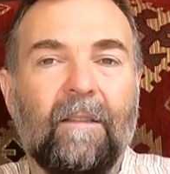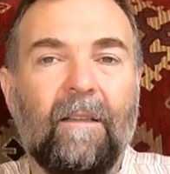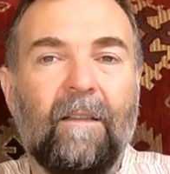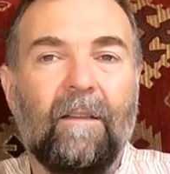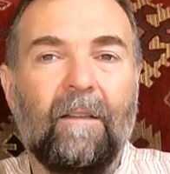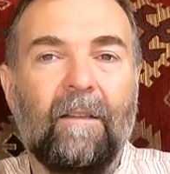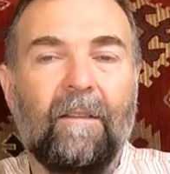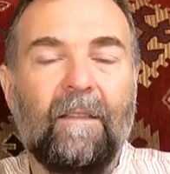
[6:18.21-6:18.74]

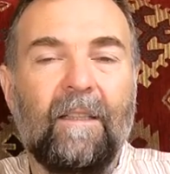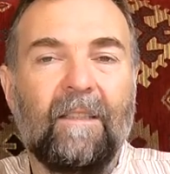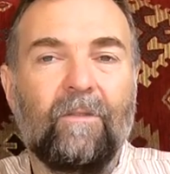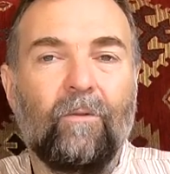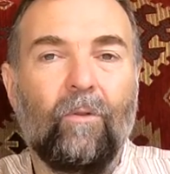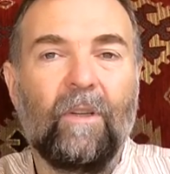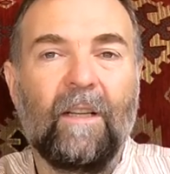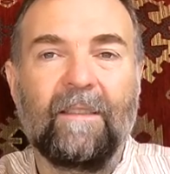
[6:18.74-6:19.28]
äh, nicht
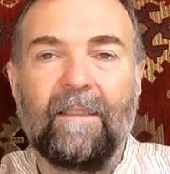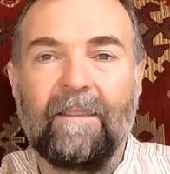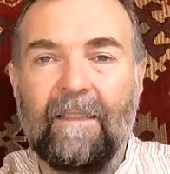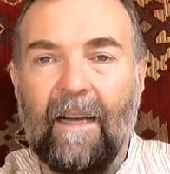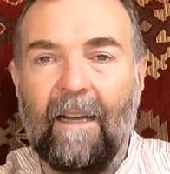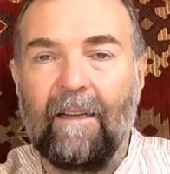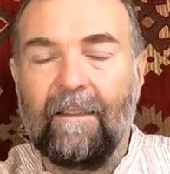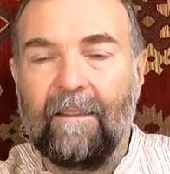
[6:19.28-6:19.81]
so, dass es
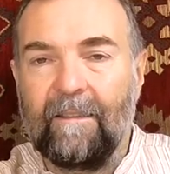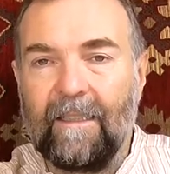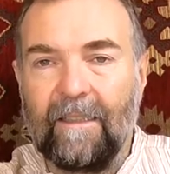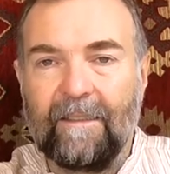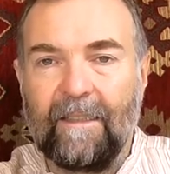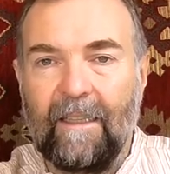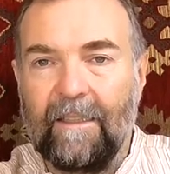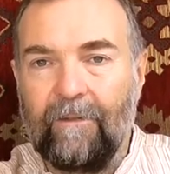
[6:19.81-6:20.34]
dann,
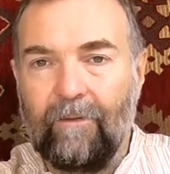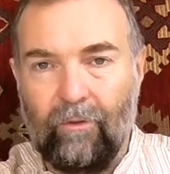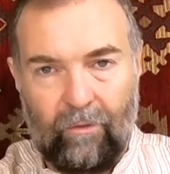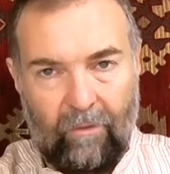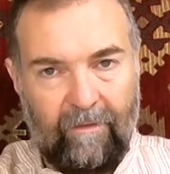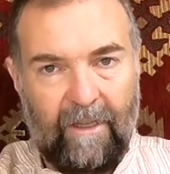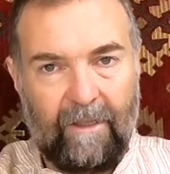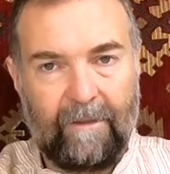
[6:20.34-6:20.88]
dass dann die
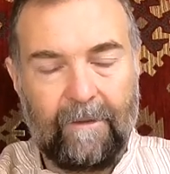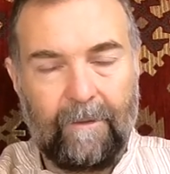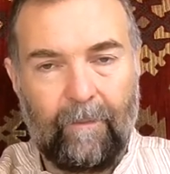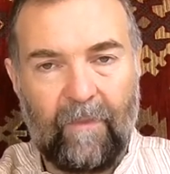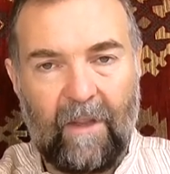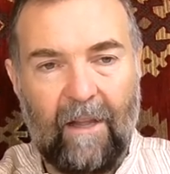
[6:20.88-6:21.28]
Wirkung weg ist.